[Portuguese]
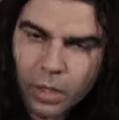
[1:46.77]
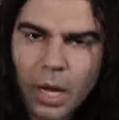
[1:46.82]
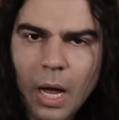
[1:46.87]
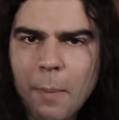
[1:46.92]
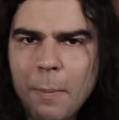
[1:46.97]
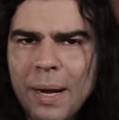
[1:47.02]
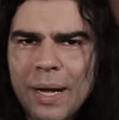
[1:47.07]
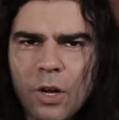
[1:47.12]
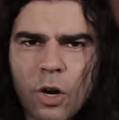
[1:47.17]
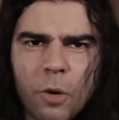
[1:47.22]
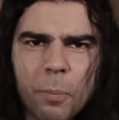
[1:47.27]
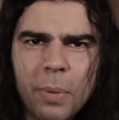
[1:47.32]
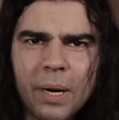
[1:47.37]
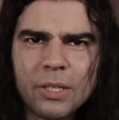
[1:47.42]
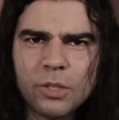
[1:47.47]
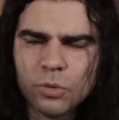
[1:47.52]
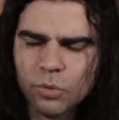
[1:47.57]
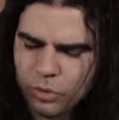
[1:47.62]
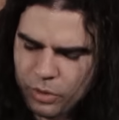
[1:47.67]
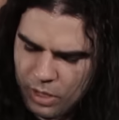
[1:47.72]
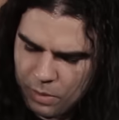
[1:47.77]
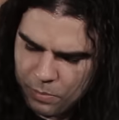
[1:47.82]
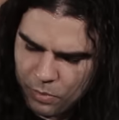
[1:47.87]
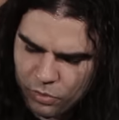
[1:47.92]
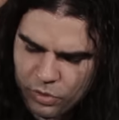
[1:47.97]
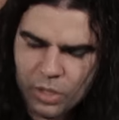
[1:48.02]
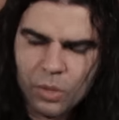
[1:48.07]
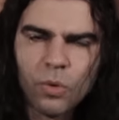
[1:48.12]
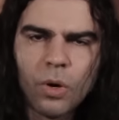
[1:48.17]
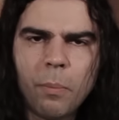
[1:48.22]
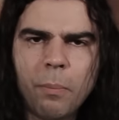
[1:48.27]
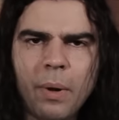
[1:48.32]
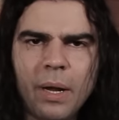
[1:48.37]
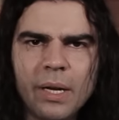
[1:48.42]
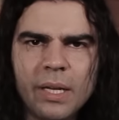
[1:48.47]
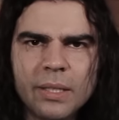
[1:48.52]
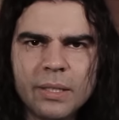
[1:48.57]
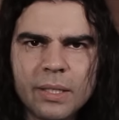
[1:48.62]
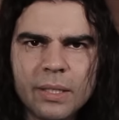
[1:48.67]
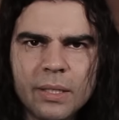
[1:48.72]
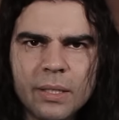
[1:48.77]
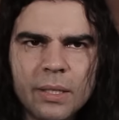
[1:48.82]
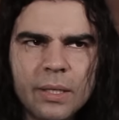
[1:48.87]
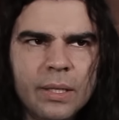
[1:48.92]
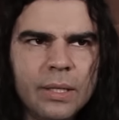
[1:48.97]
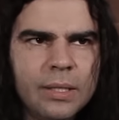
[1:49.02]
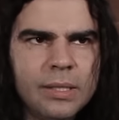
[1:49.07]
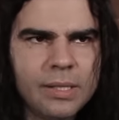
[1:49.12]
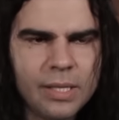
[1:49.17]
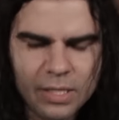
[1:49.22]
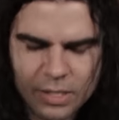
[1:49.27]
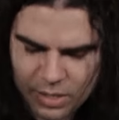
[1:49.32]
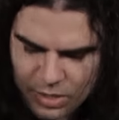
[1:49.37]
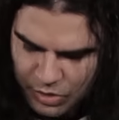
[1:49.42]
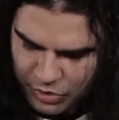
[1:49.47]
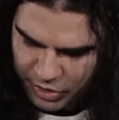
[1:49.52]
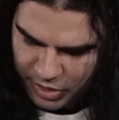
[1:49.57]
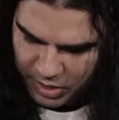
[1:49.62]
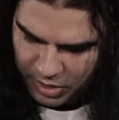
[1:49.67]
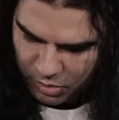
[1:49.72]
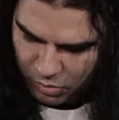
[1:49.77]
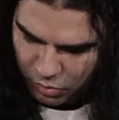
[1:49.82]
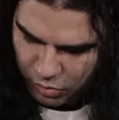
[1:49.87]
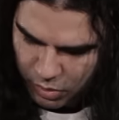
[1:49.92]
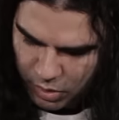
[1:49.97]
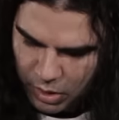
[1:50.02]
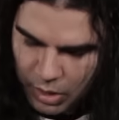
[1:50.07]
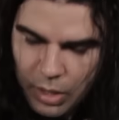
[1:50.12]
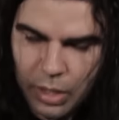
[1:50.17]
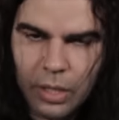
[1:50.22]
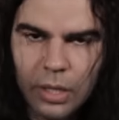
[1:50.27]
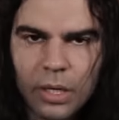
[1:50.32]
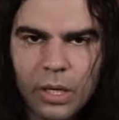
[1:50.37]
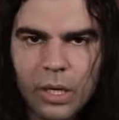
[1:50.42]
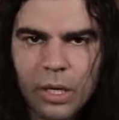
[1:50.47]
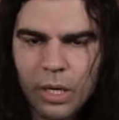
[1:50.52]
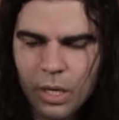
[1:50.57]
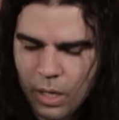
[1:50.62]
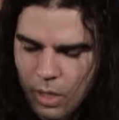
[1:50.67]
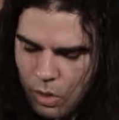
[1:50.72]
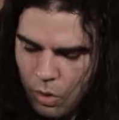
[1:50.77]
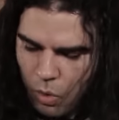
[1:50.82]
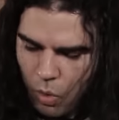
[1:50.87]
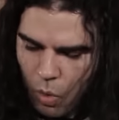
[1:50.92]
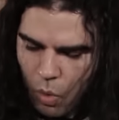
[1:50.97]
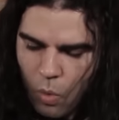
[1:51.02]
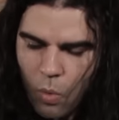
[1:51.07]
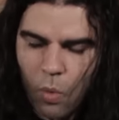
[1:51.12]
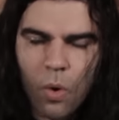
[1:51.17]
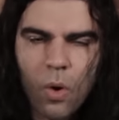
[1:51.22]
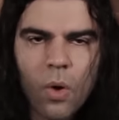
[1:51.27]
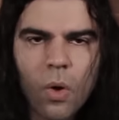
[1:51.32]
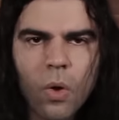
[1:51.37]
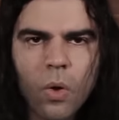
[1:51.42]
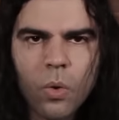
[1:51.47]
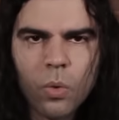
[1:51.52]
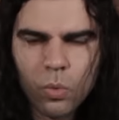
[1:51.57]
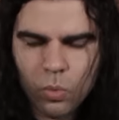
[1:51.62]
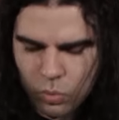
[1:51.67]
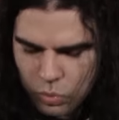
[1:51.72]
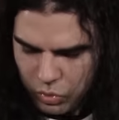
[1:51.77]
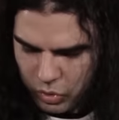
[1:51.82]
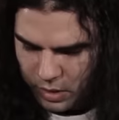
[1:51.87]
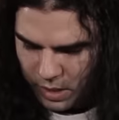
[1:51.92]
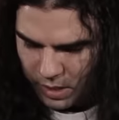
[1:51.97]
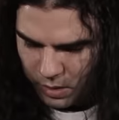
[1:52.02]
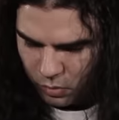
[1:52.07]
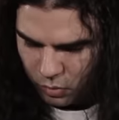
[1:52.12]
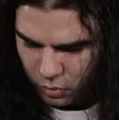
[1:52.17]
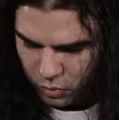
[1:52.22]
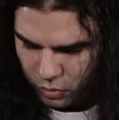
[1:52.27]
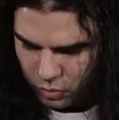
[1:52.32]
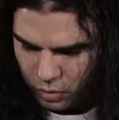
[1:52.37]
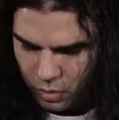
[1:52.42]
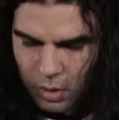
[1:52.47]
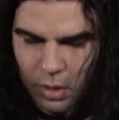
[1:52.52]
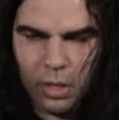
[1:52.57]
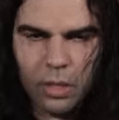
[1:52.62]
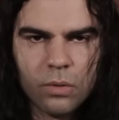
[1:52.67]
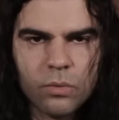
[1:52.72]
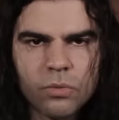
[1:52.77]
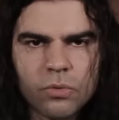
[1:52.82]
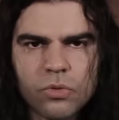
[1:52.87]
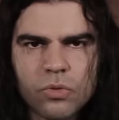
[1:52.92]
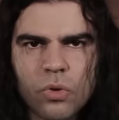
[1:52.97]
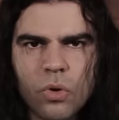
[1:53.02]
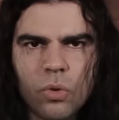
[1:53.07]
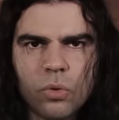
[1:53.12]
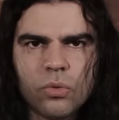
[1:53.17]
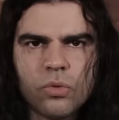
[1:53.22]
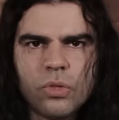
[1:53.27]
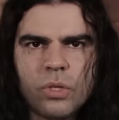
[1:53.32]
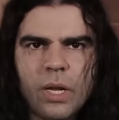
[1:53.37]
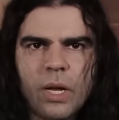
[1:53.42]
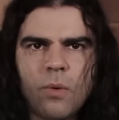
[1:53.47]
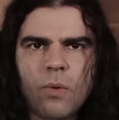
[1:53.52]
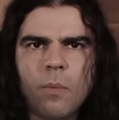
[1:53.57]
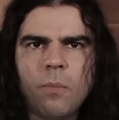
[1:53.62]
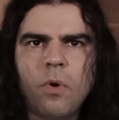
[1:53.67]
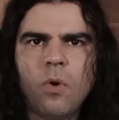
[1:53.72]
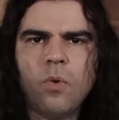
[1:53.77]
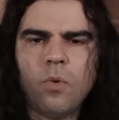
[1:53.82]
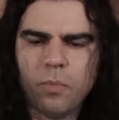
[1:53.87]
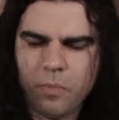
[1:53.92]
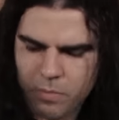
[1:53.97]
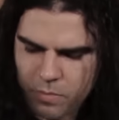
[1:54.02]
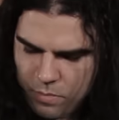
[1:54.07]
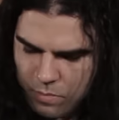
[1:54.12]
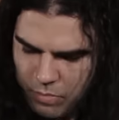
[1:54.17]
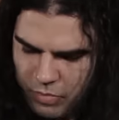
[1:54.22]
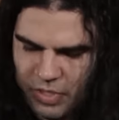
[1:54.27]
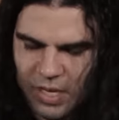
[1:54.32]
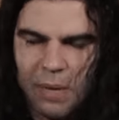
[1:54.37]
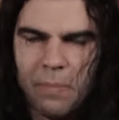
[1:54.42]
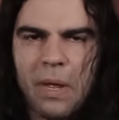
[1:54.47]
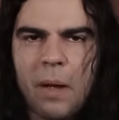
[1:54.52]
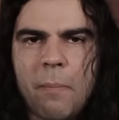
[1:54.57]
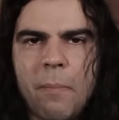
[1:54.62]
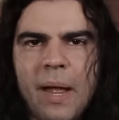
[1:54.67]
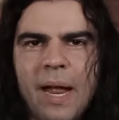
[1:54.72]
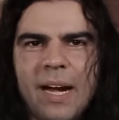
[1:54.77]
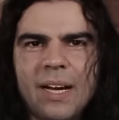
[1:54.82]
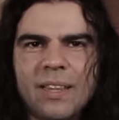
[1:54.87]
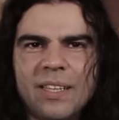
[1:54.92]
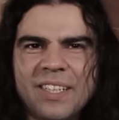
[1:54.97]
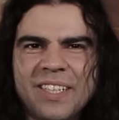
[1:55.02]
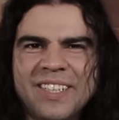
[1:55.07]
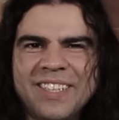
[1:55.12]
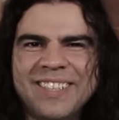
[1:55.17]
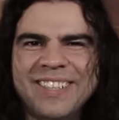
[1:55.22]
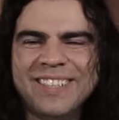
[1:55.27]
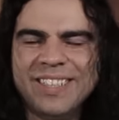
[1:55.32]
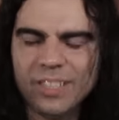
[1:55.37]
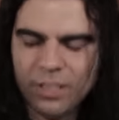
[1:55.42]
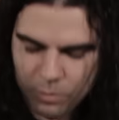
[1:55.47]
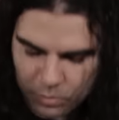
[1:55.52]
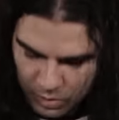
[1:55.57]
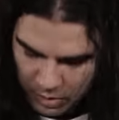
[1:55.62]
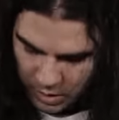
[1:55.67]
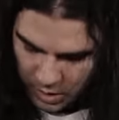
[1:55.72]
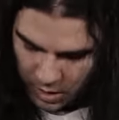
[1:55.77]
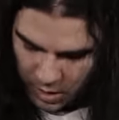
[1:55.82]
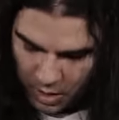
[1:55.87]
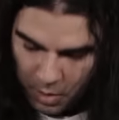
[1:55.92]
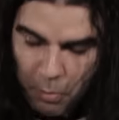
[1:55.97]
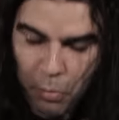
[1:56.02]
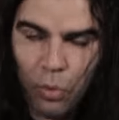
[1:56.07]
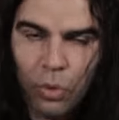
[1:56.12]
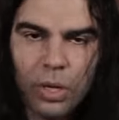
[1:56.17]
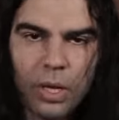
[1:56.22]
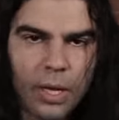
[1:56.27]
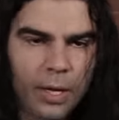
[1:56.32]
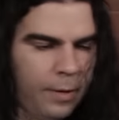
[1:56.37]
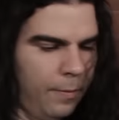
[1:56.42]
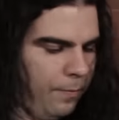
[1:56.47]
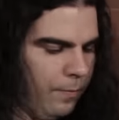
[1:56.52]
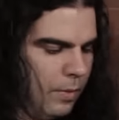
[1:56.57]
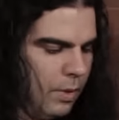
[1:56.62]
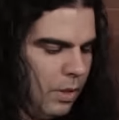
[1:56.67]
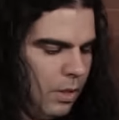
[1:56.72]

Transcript: a maior parte do tempo eu seguro a paleta desse jeito e com os dedos soltos, né? Com a mão semi-aberta aqui, digamos. Por quê?